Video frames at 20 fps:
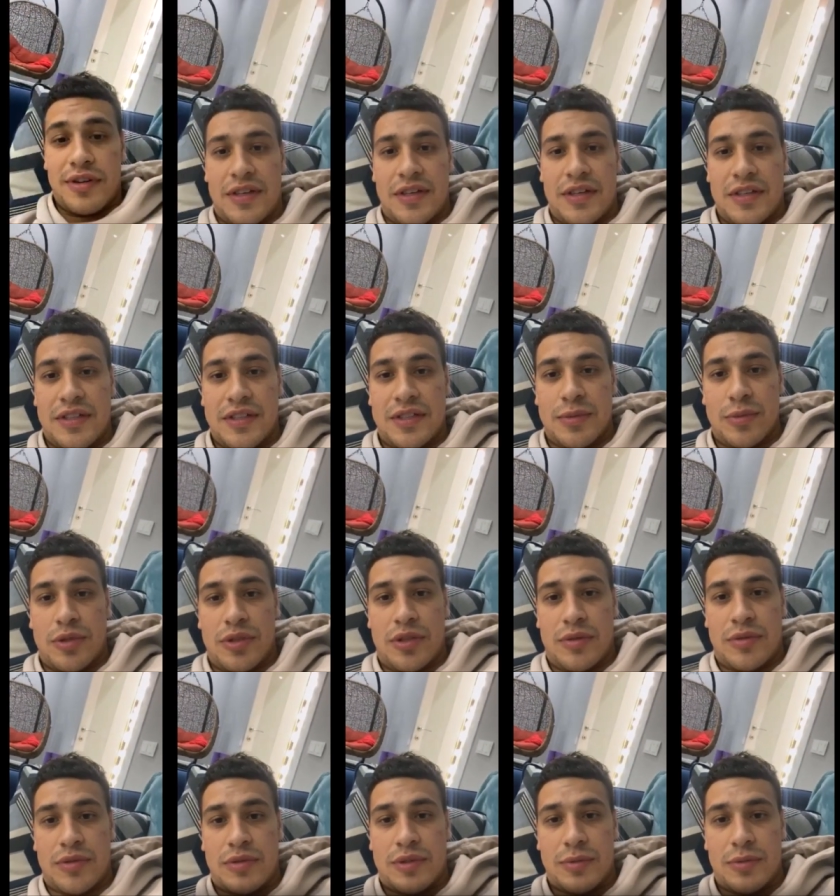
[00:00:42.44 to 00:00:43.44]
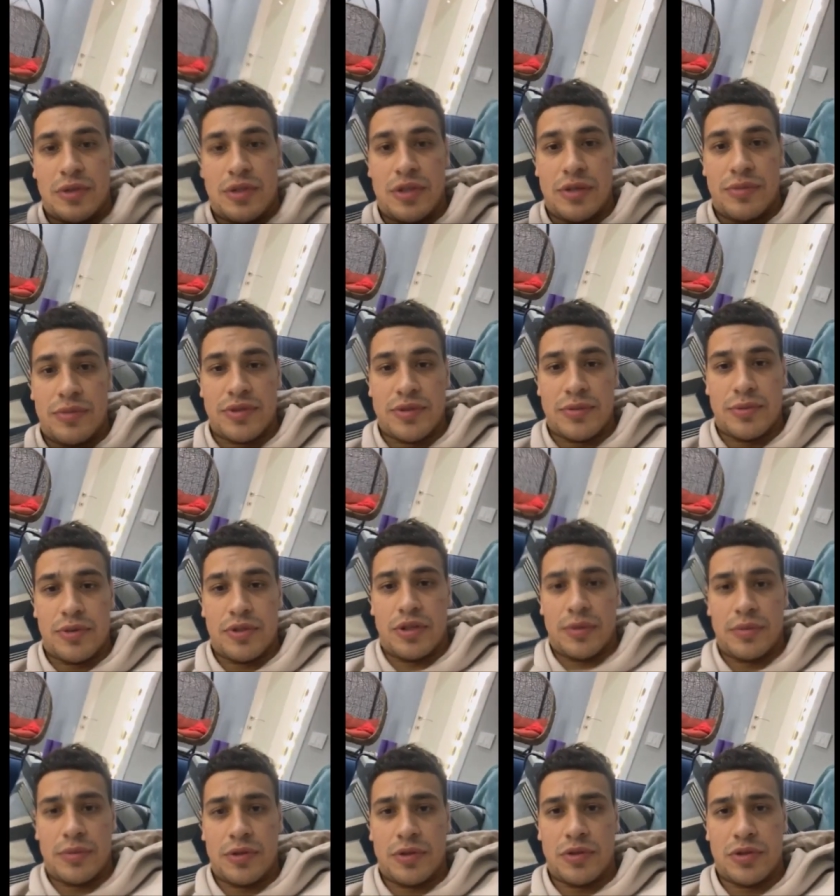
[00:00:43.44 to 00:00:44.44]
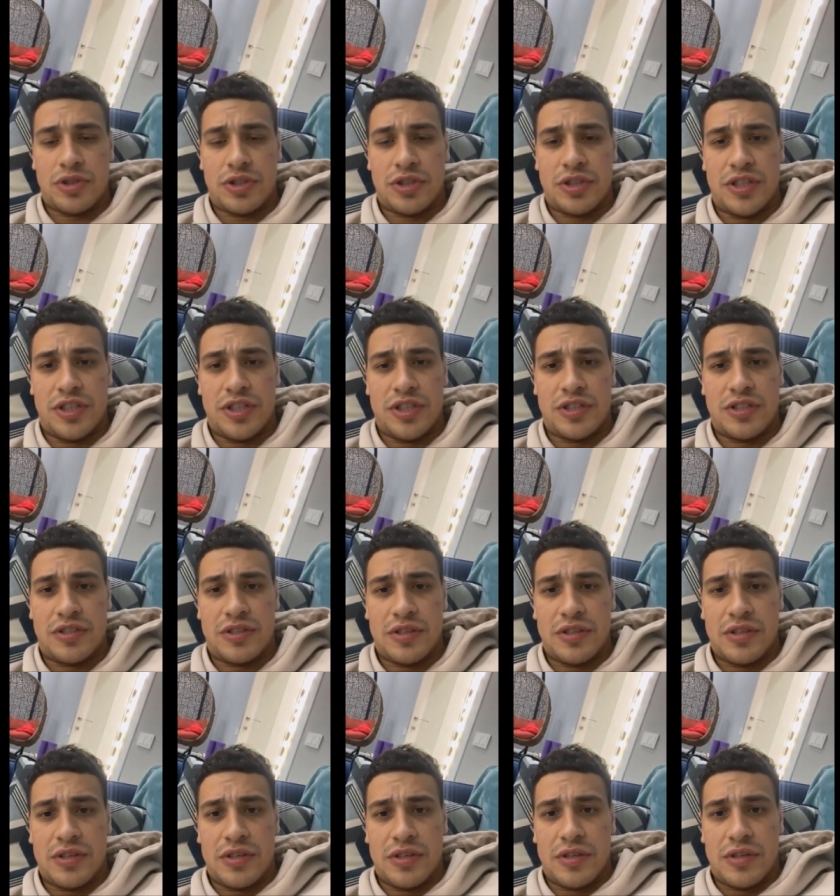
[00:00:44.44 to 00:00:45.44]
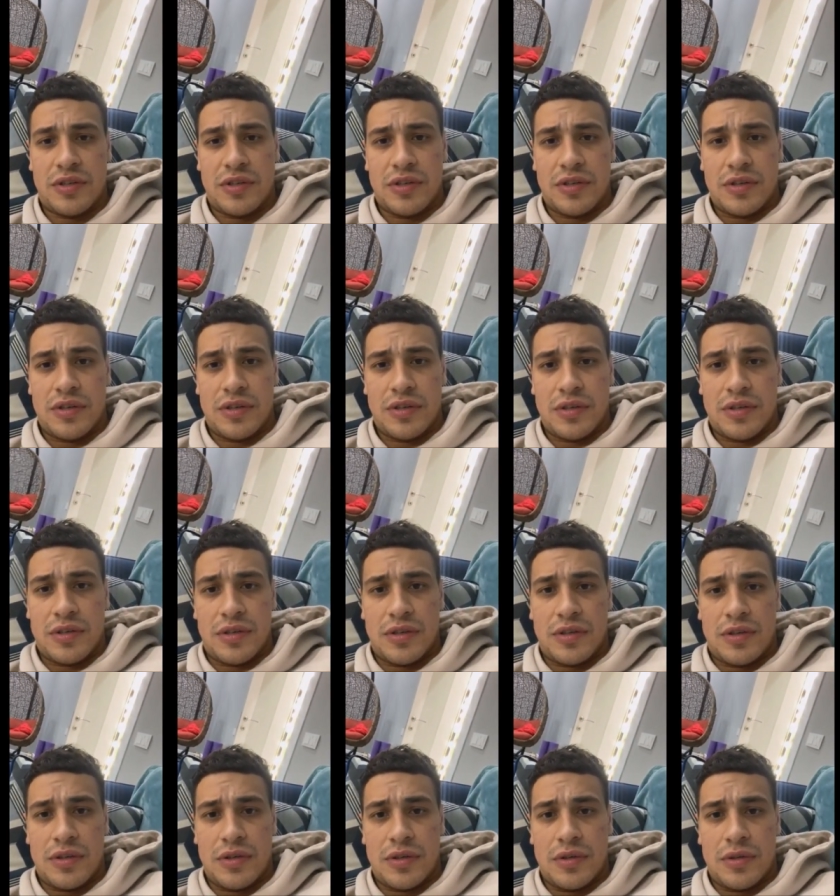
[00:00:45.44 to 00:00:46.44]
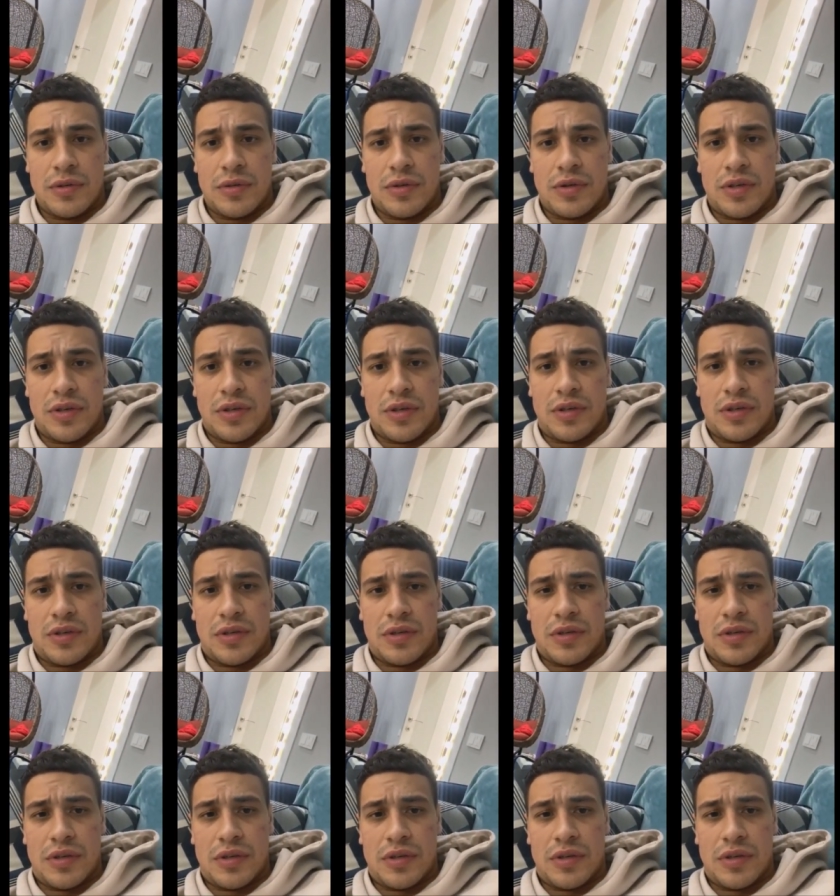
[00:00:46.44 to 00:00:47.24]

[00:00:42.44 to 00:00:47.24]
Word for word: Так, смотрим, смотрим, смотрим, кто же есть. Ну-ка.